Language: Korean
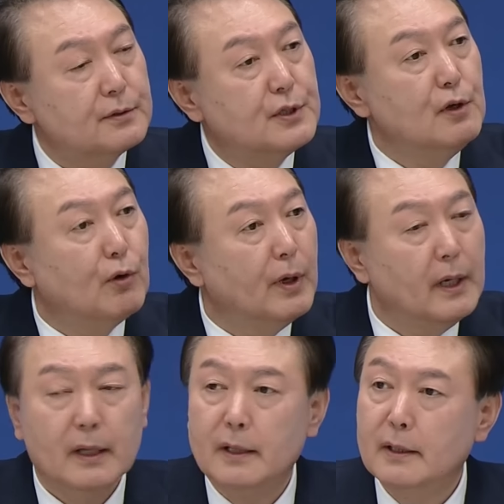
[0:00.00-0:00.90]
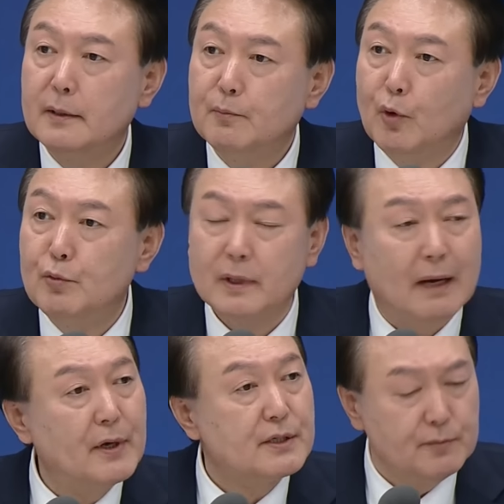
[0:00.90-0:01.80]
진료에 몸을
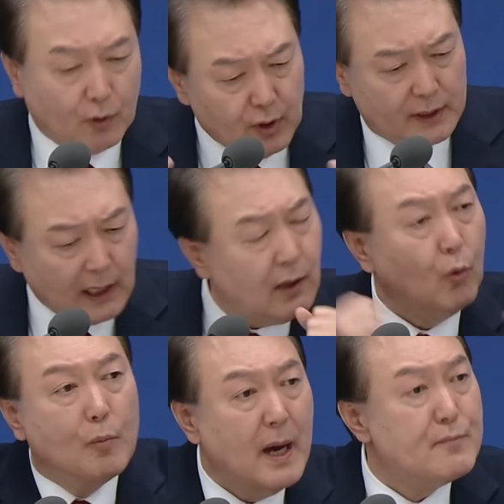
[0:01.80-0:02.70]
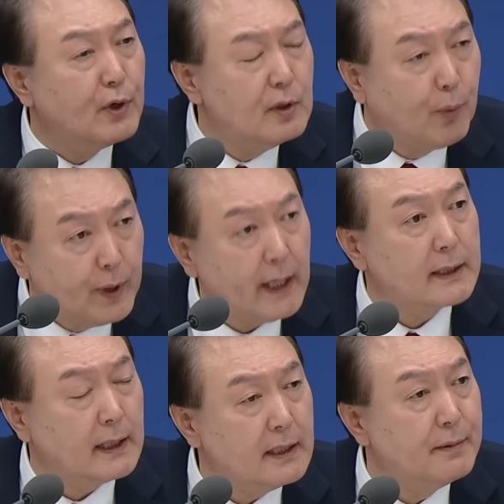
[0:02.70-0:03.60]
담았으면 거기에다가 5만 명을
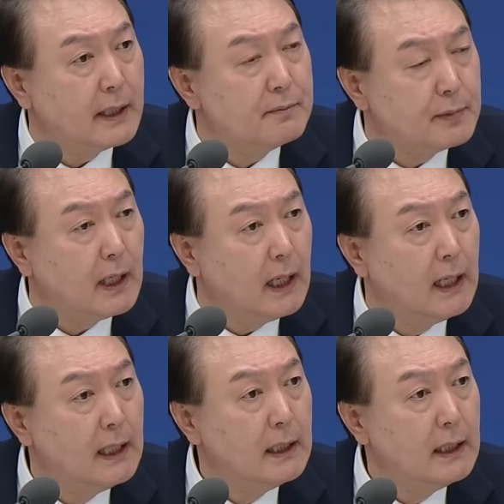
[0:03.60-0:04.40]
보내겠다 이 말입니다.